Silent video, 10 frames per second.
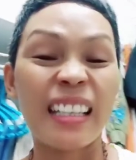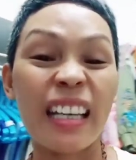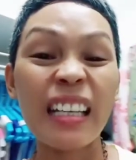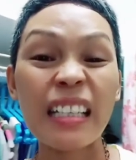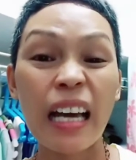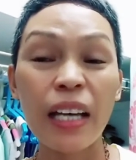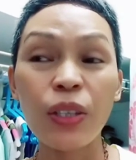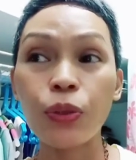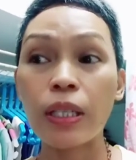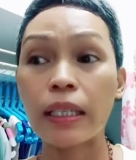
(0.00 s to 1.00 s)

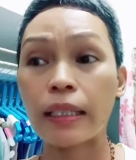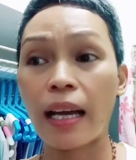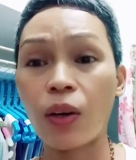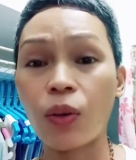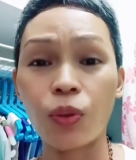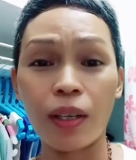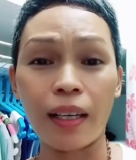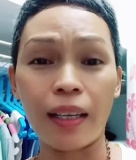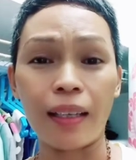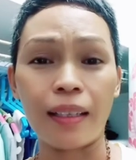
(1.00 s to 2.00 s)
hinahinayon lang nako na
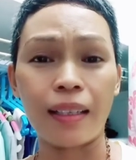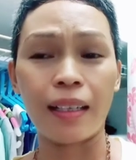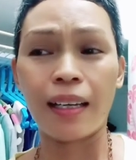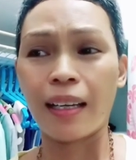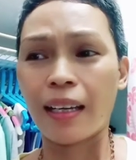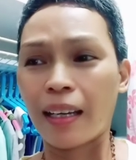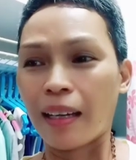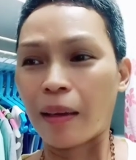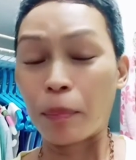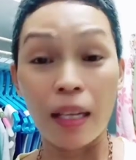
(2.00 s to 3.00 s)
kay
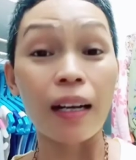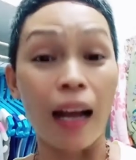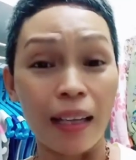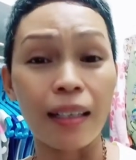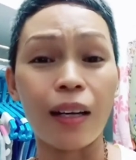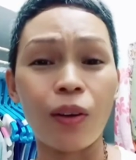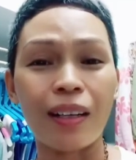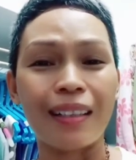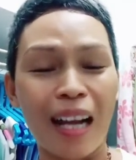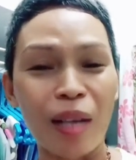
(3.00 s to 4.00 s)
pila ka adlaw
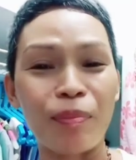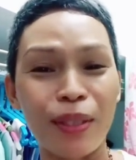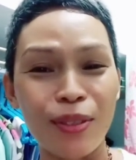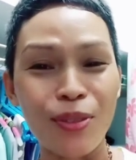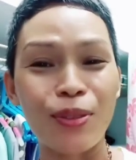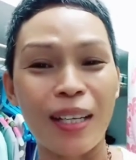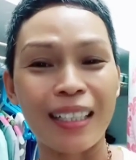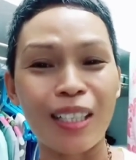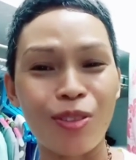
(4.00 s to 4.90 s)
nga grabe jud ang